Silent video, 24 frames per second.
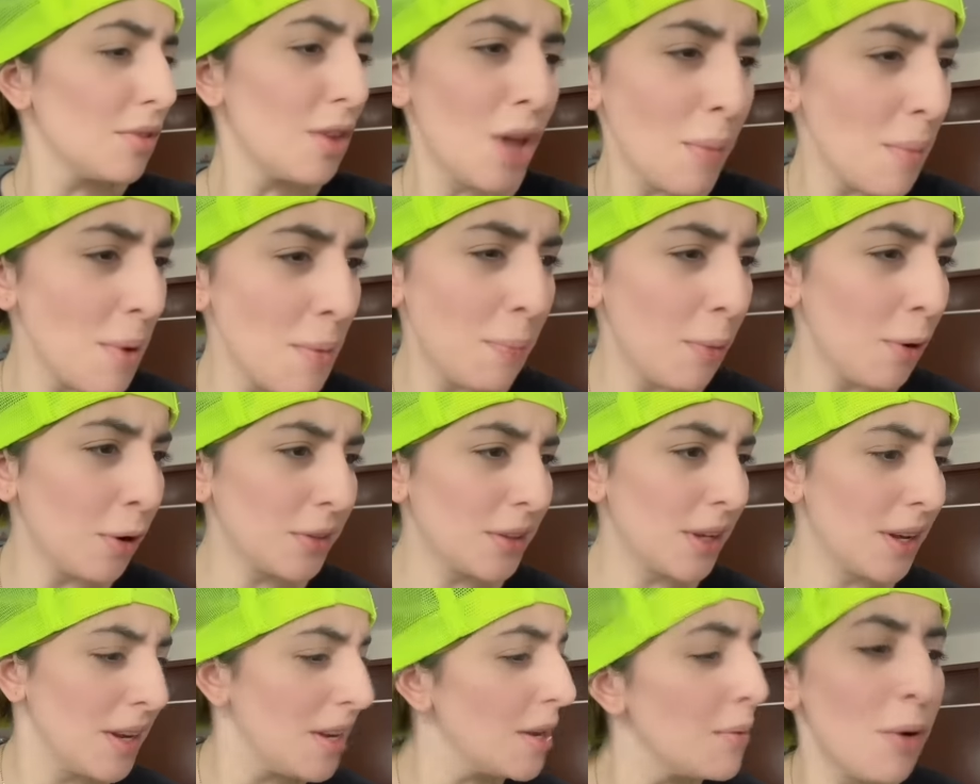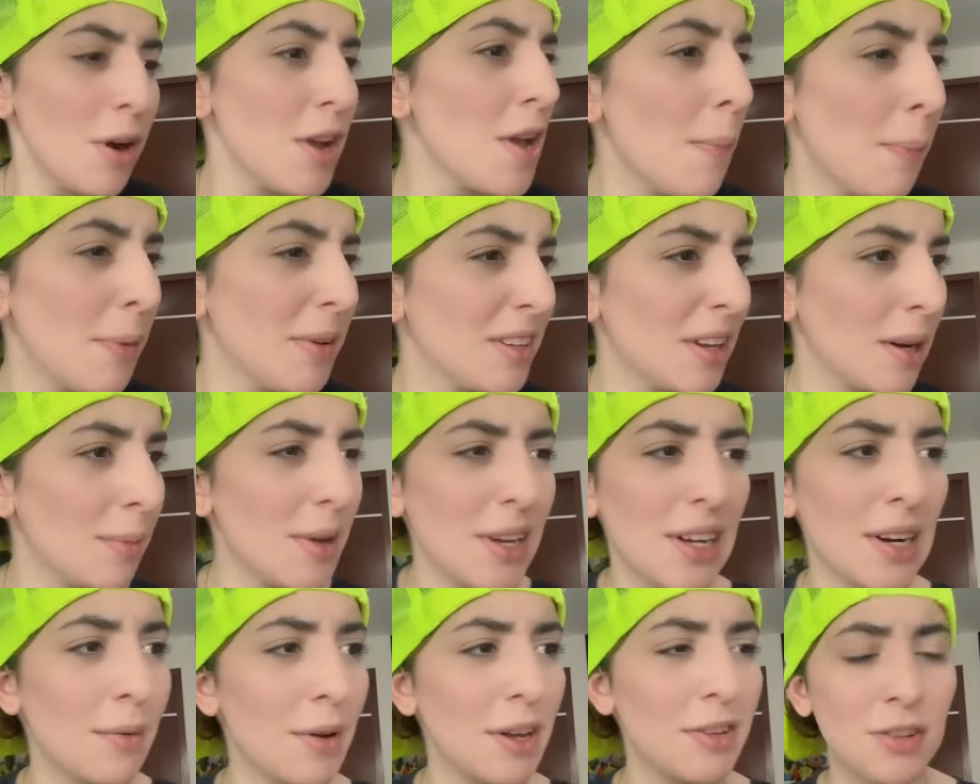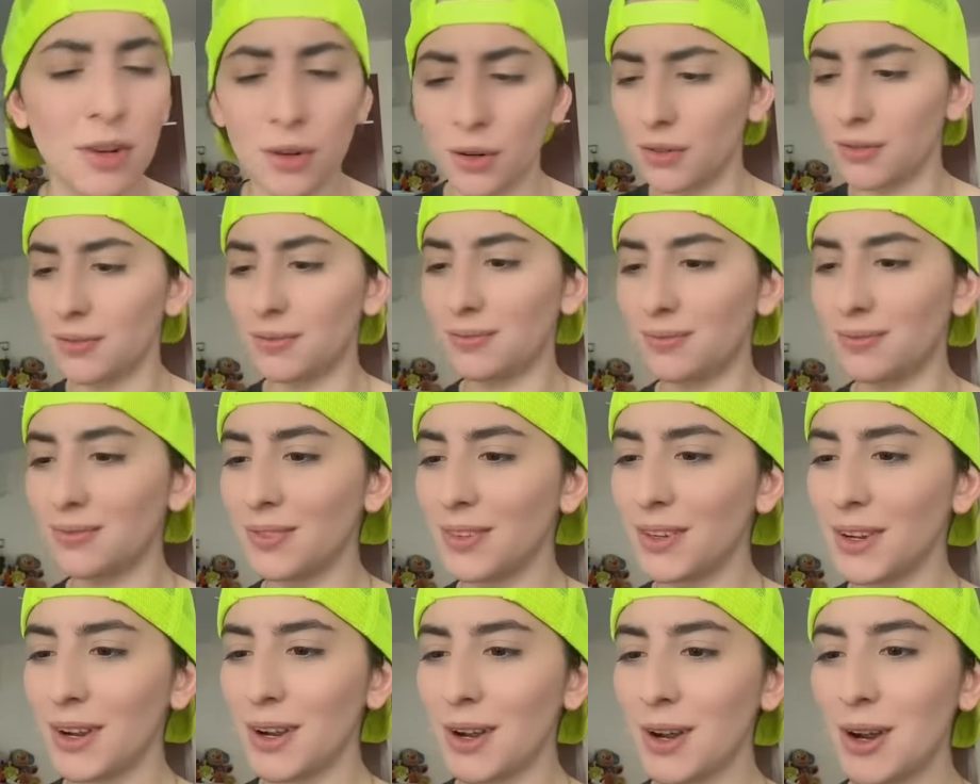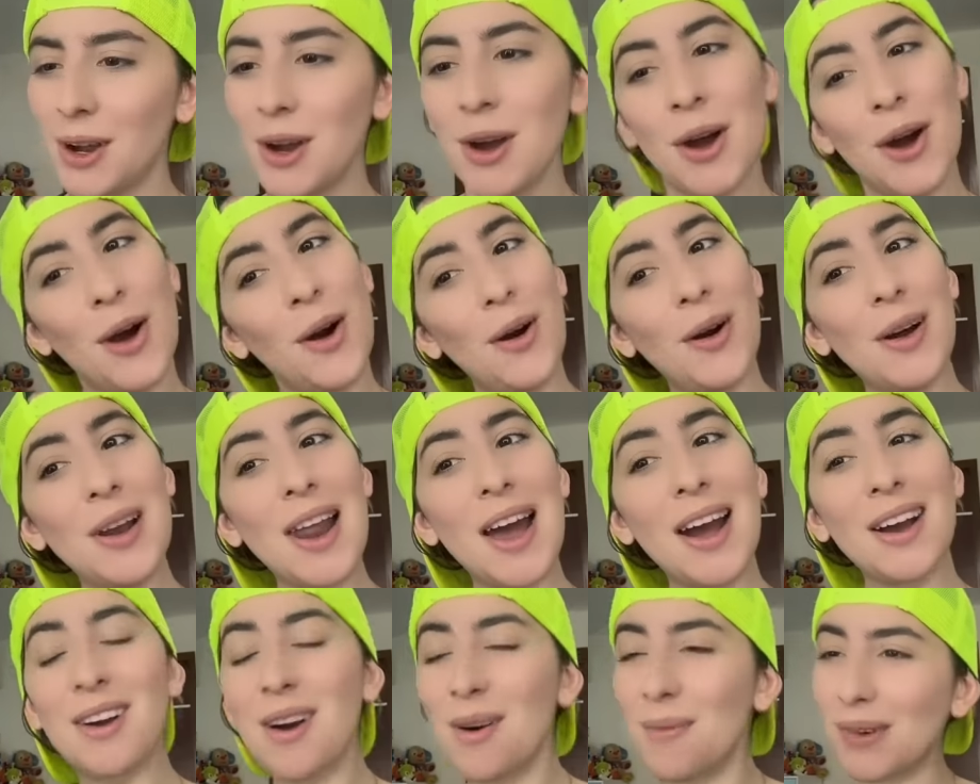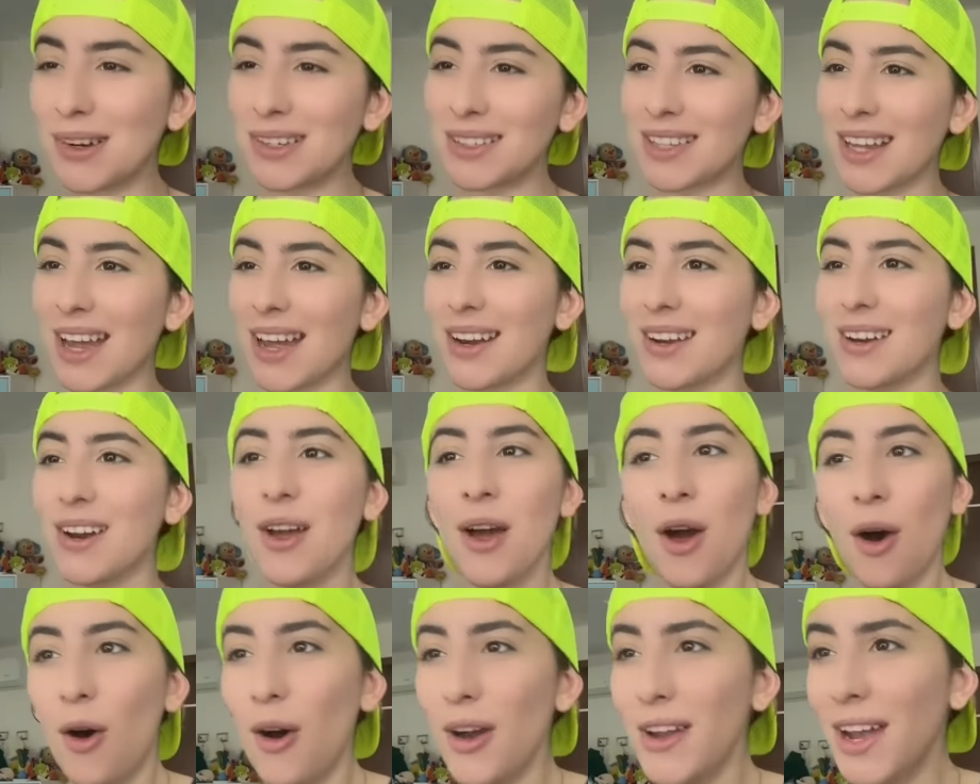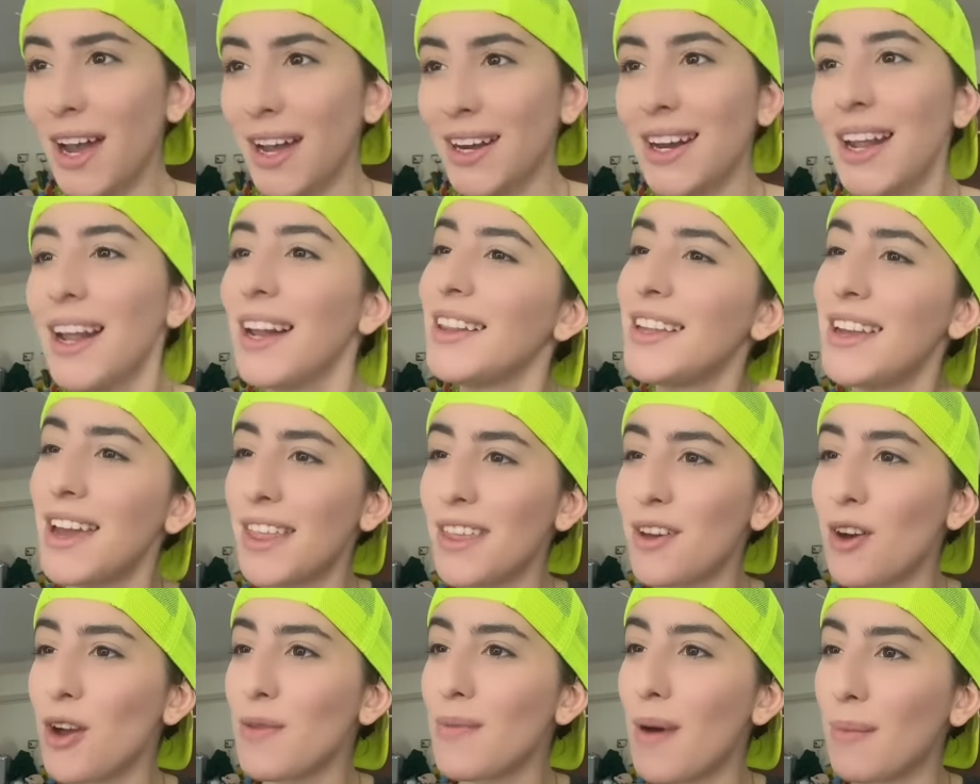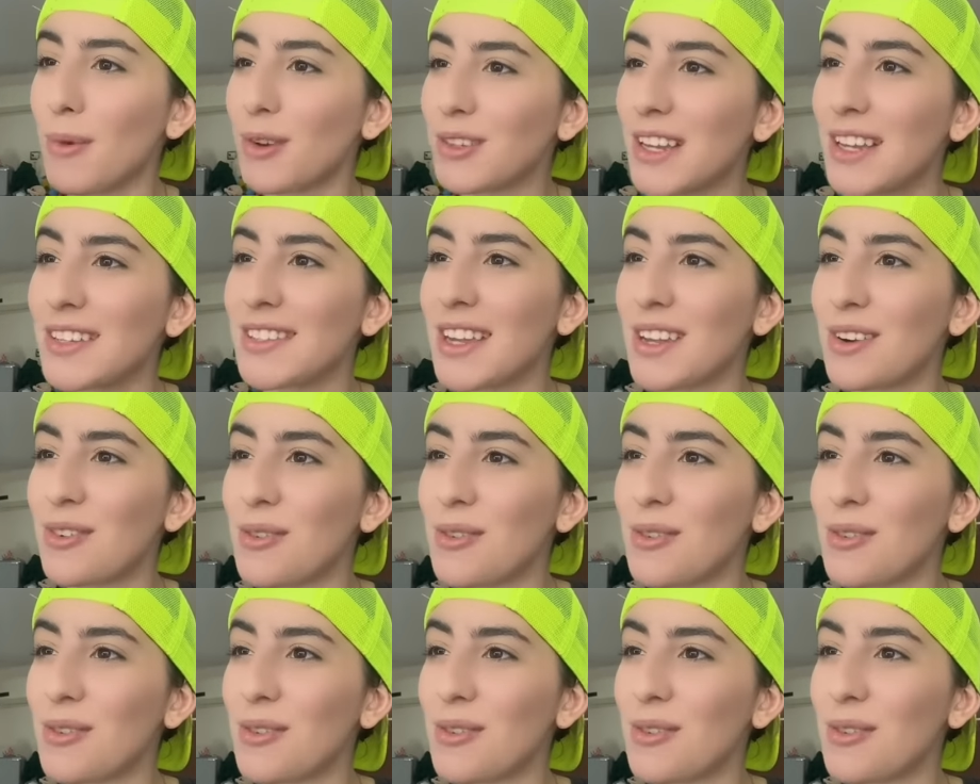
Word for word: me importa, y voy a empezar mi grabación. Hola, ¿cómo están? Oigan, el día de hoy vamos a hacer un